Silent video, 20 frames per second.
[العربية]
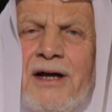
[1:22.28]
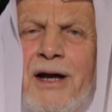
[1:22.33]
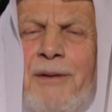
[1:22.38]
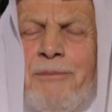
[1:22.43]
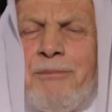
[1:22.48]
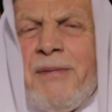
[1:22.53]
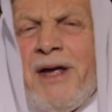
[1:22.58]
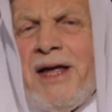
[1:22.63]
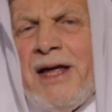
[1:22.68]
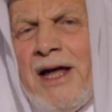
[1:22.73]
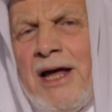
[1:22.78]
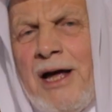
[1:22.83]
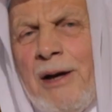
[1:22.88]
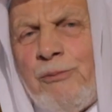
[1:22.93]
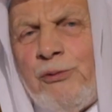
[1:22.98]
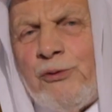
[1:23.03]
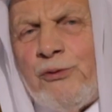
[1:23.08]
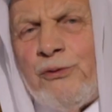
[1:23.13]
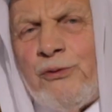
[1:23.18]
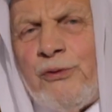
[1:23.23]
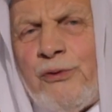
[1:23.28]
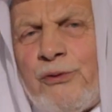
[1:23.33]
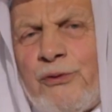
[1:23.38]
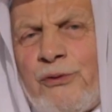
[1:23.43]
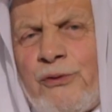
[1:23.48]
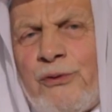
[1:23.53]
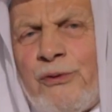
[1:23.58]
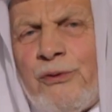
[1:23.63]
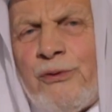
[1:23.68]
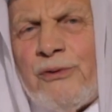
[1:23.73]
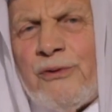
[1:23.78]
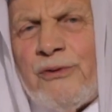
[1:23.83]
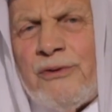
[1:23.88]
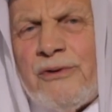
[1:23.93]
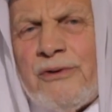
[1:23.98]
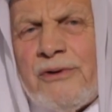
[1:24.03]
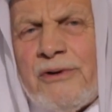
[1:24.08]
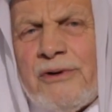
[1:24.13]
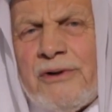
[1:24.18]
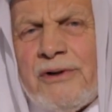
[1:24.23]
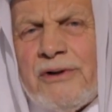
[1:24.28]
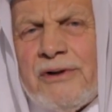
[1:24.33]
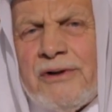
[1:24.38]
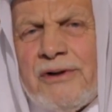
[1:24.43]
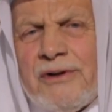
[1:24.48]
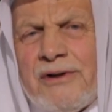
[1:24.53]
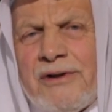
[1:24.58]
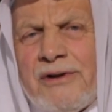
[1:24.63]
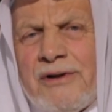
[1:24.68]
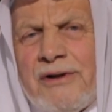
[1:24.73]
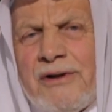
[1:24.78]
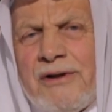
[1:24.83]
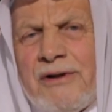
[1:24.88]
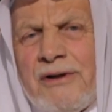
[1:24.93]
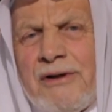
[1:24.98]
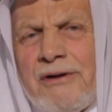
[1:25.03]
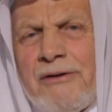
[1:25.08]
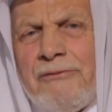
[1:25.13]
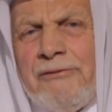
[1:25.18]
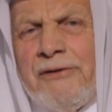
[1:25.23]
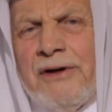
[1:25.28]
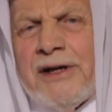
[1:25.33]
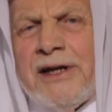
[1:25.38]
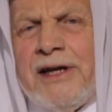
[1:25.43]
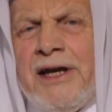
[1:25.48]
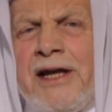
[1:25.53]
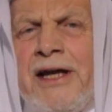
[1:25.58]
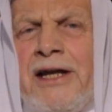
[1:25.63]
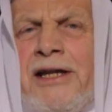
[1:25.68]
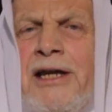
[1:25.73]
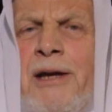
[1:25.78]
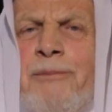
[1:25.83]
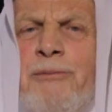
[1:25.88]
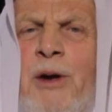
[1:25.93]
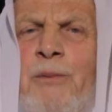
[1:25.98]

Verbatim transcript: أما أبوه فكان